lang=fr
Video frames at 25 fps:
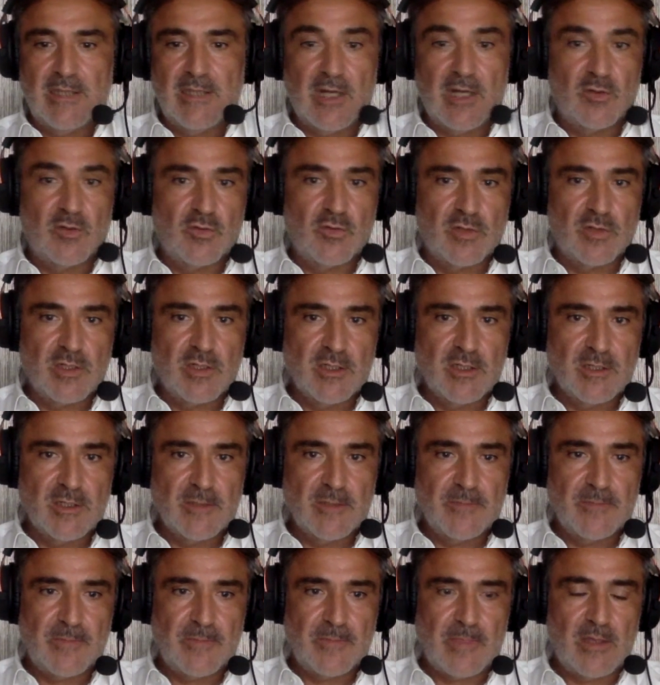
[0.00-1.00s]
à
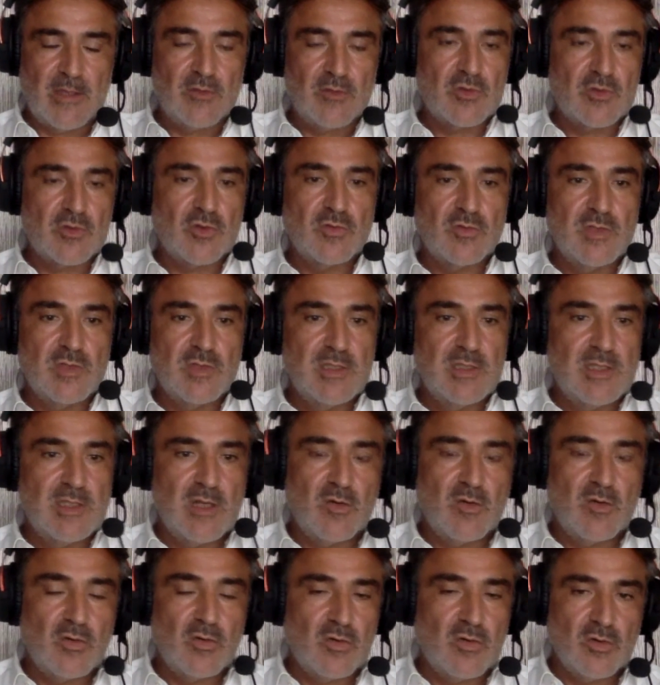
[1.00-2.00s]
courir. Et aujourd'hui, il a
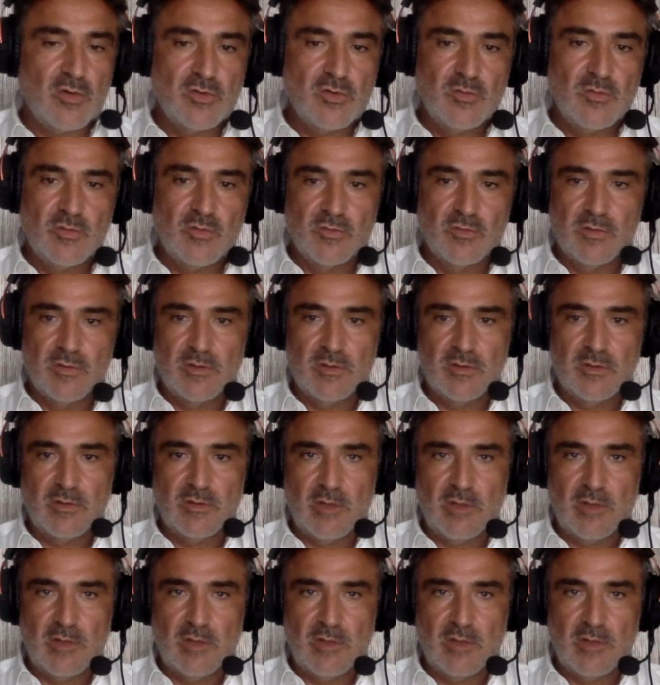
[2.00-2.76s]
le record du monde.